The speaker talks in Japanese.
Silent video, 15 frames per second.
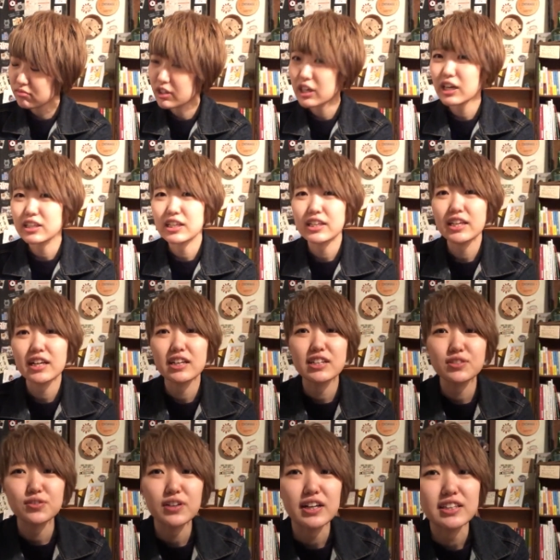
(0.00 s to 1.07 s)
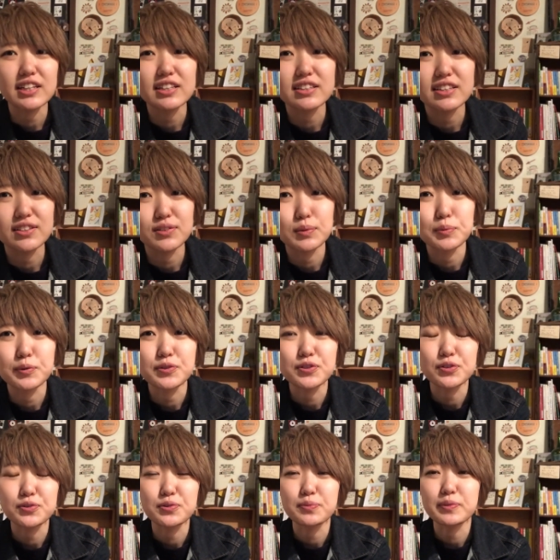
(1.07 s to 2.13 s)
なんか何話そうかなっていうのも
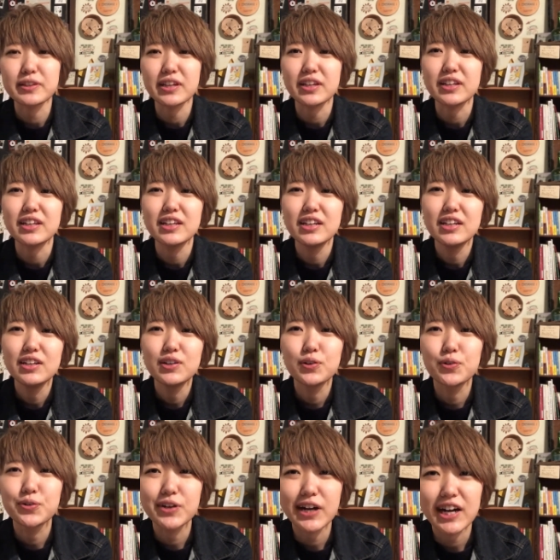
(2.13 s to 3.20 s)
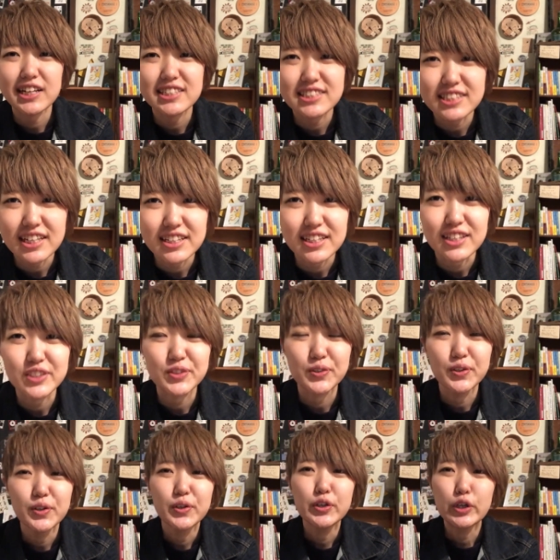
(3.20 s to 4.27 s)
ちょっとみんなにお伺いしたいなと
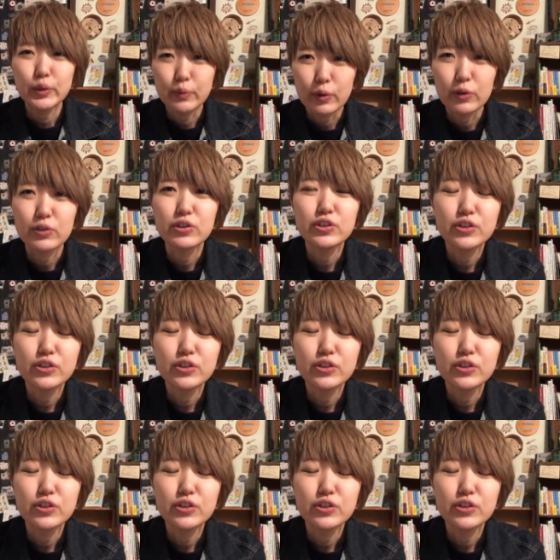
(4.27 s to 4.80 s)
思う